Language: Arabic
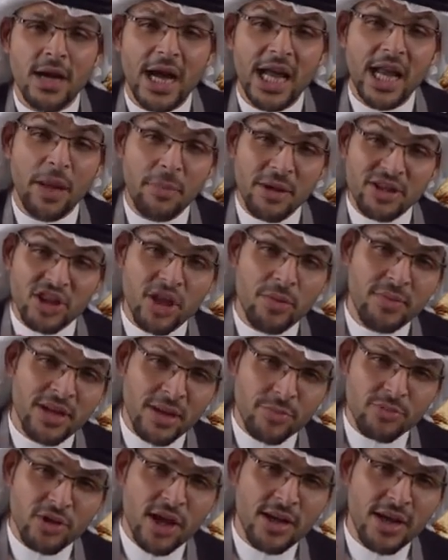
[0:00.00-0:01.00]
على بطل
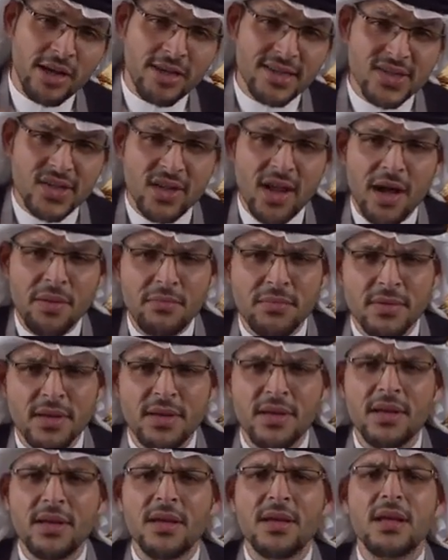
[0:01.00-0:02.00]
من ابطال الاسلام
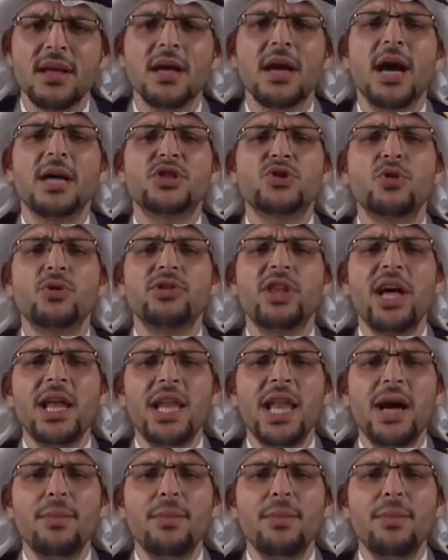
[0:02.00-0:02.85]
السلطان